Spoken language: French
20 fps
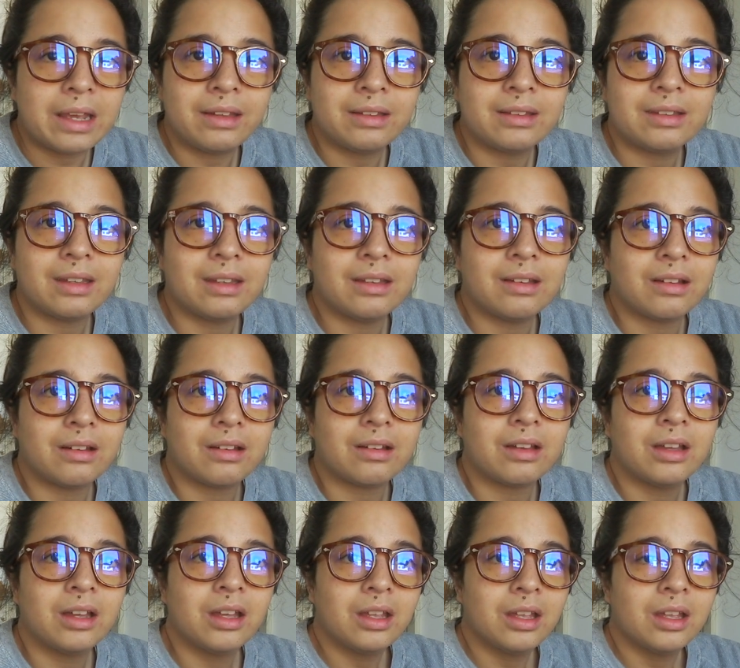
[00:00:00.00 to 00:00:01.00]
a été, euh,
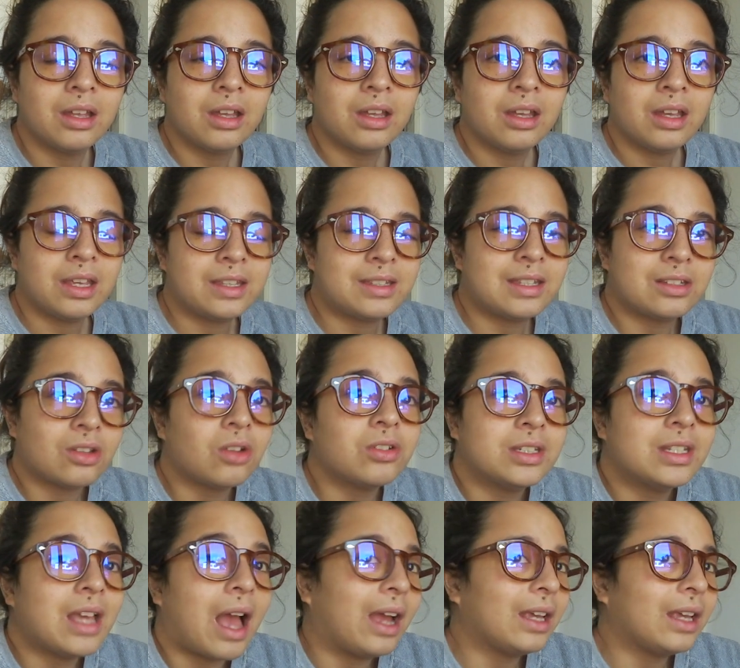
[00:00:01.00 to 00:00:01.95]
il s'est senti